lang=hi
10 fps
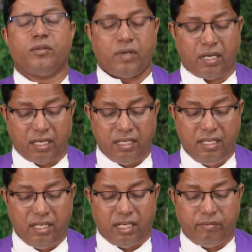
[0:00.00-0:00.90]
द्वारा
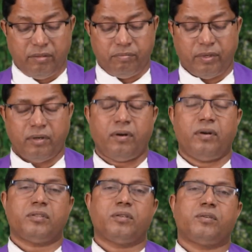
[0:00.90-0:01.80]
हमें
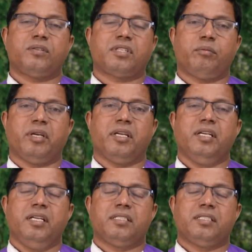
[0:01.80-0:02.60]
बहुत कुछ हमें